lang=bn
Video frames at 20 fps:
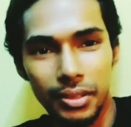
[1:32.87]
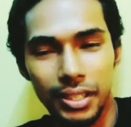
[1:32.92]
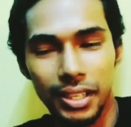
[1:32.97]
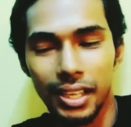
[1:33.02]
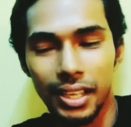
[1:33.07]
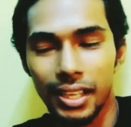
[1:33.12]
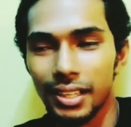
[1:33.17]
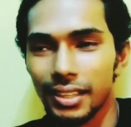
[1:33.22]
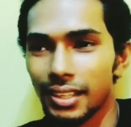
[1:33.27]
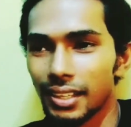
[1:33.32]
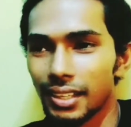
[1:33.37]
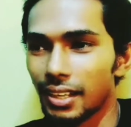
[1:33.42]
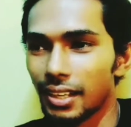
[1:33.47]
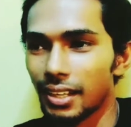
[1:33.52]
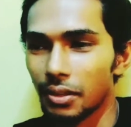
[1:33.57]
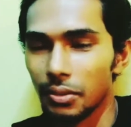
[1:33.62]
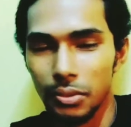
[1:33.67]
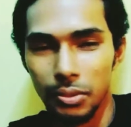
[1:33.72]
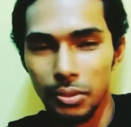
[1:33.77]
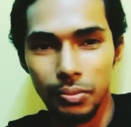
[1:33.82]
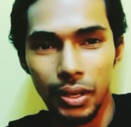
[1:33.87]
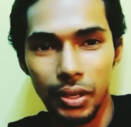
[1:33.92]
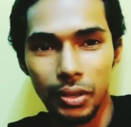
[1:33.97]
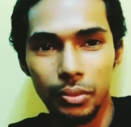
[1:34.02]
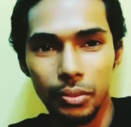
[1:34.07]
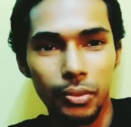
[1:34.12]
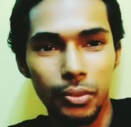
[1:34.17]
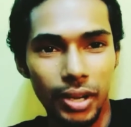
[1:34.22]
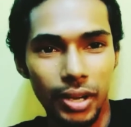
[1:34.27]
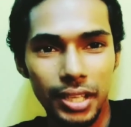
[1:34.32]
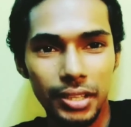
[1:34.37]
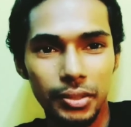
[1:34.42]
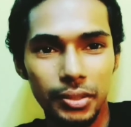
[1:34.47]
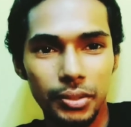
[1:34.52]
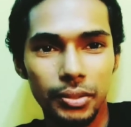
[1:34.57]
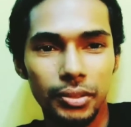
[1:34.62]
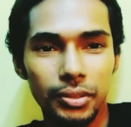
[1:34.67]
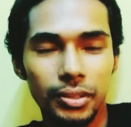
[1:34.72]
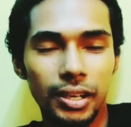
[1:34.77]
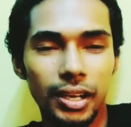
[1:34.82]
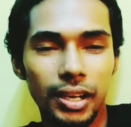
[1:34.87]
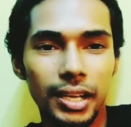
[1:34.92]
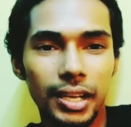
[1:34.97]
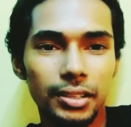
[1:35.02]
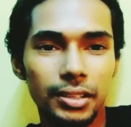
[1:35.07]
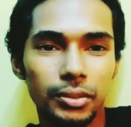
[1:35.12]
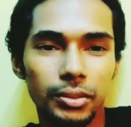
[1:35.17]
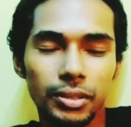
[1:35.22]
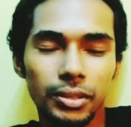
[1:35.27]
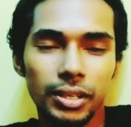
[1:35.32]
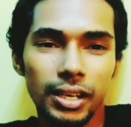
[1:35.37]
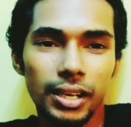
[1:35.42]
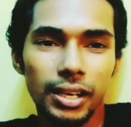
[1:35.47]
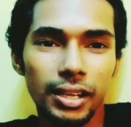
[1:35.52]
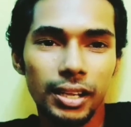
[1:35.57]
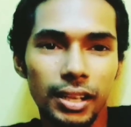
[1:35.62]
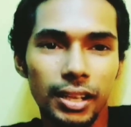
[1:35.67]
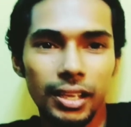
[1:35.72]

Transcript: করে দেয় তাহলে আরও খুব ভালো হবে ওর আইডি আইডি দুইটা না